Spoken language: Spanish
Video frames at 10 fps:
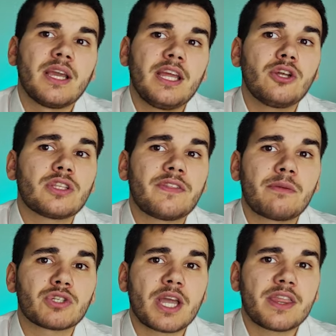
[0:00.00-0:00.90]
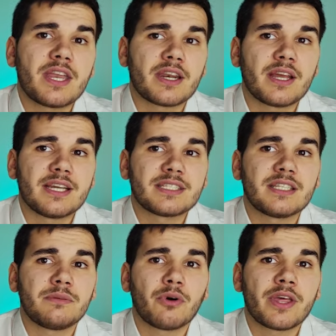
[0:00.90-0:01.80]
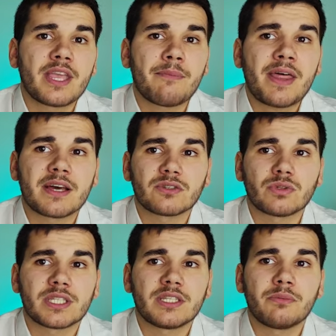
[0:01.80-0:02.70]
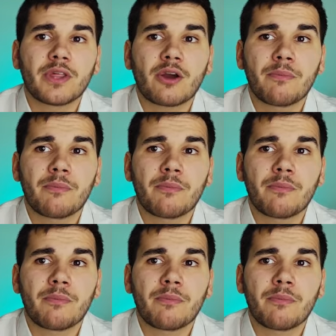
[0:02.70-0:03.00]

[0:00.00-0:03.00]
y no tendremos que hacer este tipo de llamadas o este tipo de